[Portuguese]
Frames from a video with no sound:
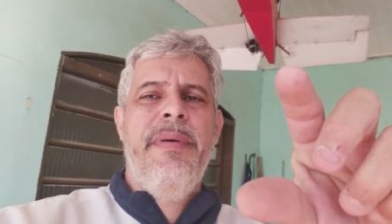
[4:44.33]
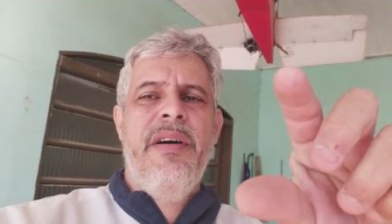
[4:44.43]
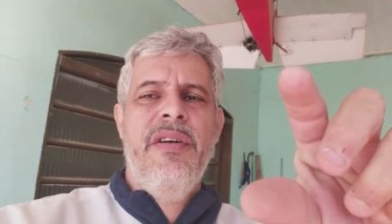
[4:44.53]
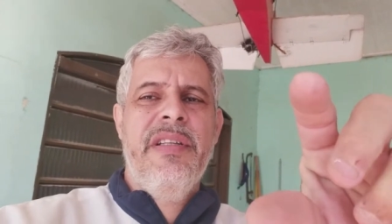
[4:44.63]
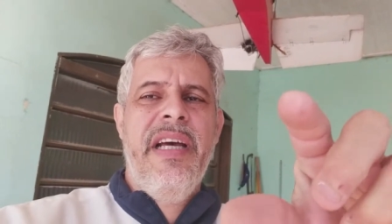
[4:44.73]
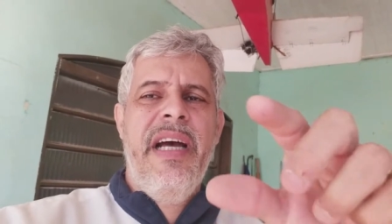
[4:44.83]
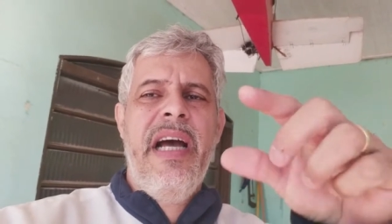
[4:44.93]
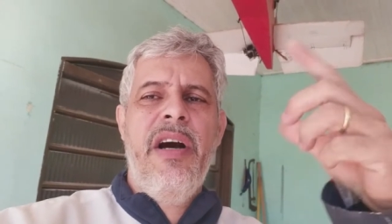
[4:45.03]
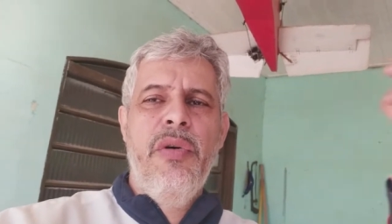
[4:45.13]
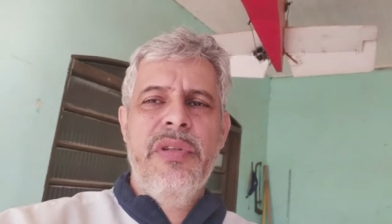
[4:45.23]
Para rodar
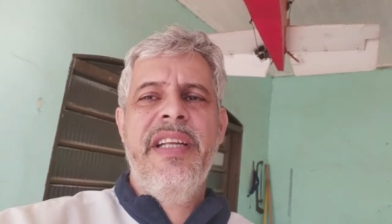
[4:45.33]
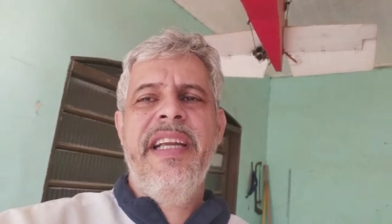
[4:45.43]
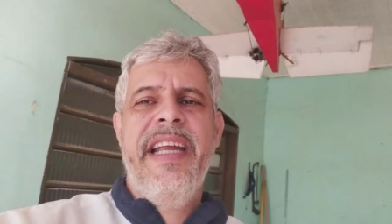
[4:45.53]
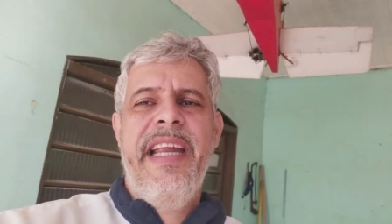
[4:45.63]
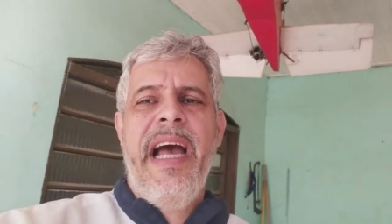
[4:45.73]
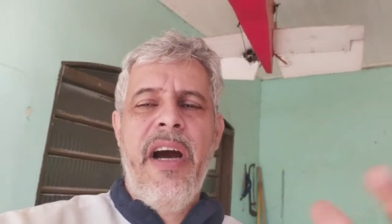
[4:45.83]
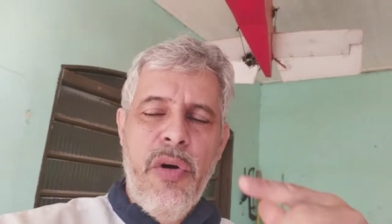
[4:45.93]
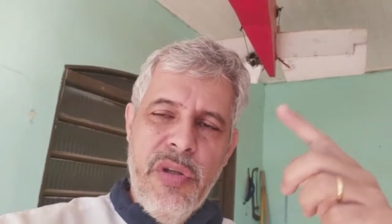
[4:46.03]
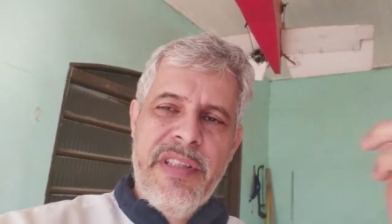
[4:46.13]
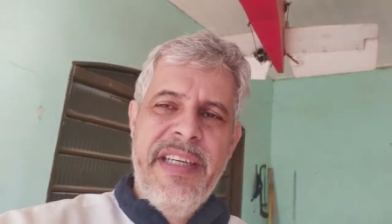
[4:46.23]
a outra, a
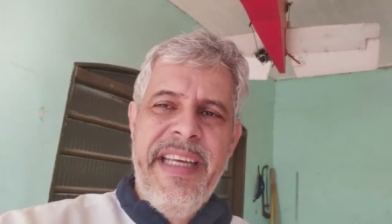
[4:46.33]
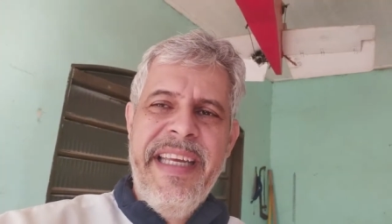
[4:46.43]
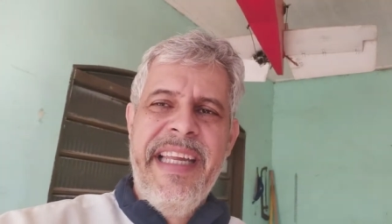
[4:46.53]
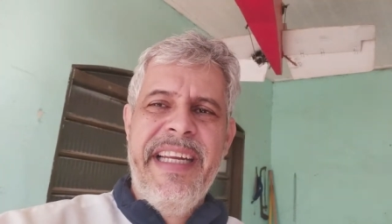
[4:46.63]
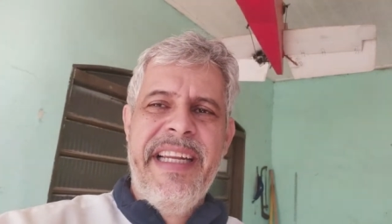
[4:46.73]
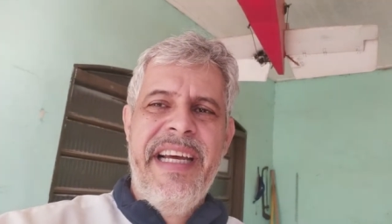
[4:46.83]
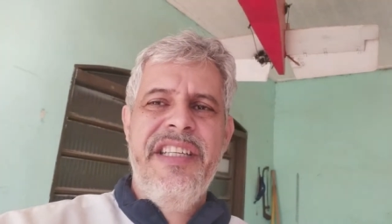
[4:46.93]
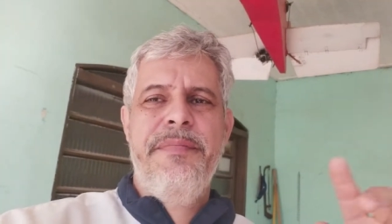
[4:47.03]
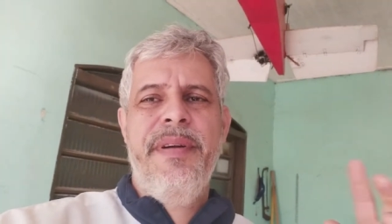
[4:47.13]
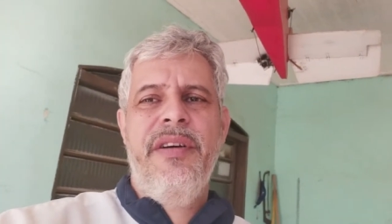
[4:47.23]
outra
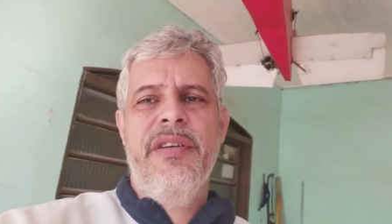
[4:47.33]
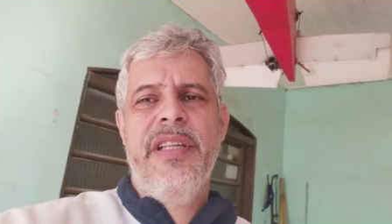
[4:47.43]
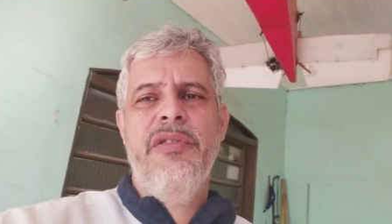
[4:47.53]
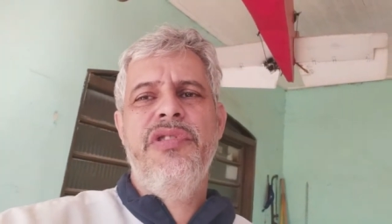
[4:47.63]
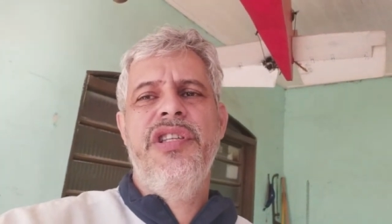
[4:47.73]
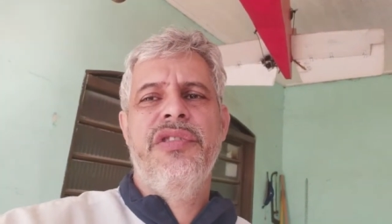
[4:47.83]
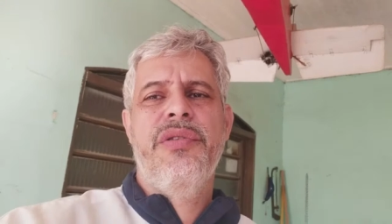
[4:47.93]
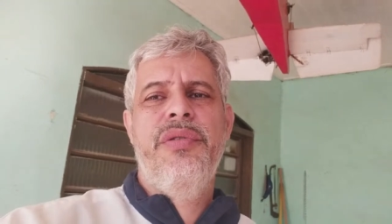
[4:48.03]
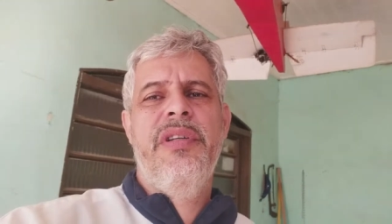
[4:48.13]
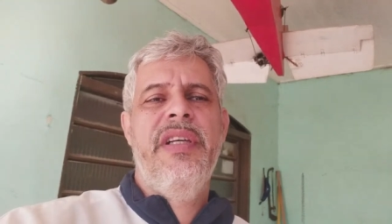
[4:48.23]
engrenagem para rodar o disco.